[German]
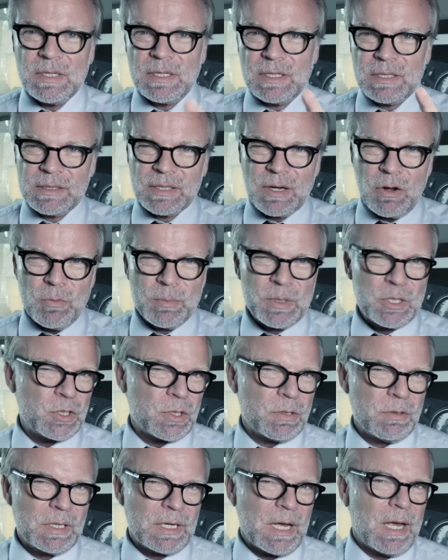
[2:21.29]
ich traue mich
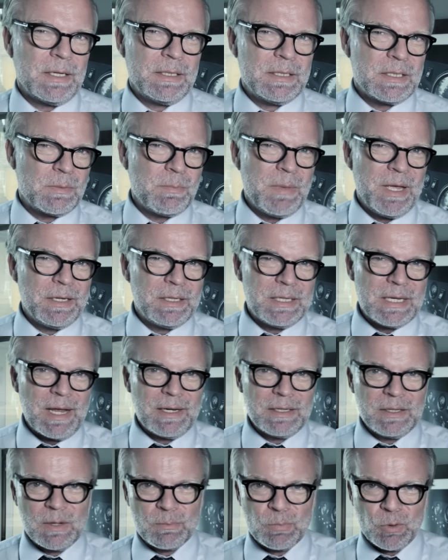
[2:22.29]
schon gar nicht mehr, die
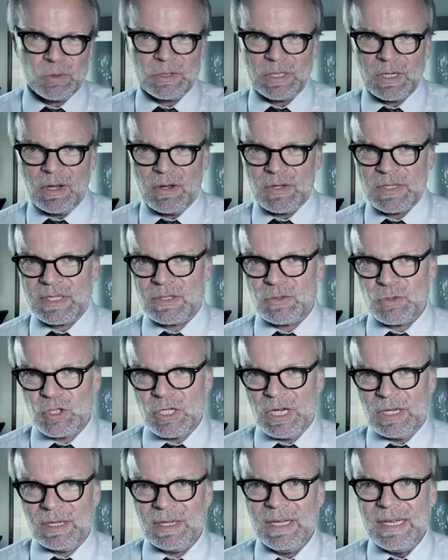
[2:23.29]
Angebote
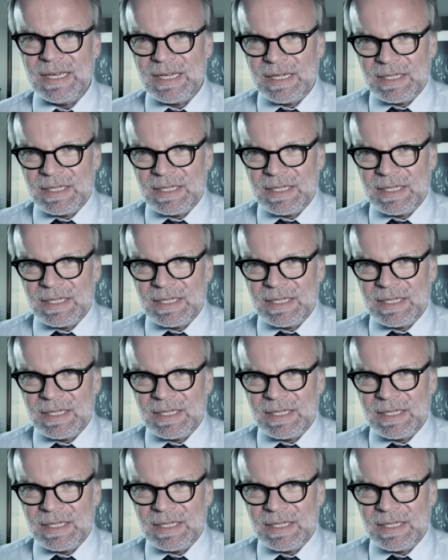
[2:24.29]
rauszuschicken.